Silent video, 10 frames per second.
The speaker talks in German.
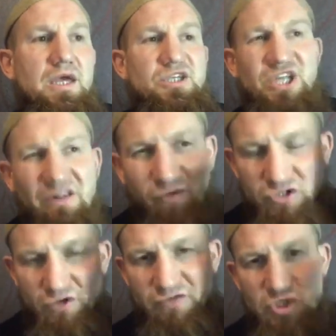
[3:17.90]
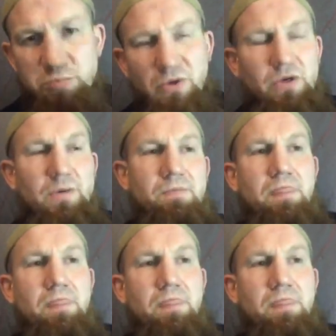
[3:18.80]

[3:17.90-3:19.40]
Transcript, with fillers: Ich helfe euch auf die Sprünge.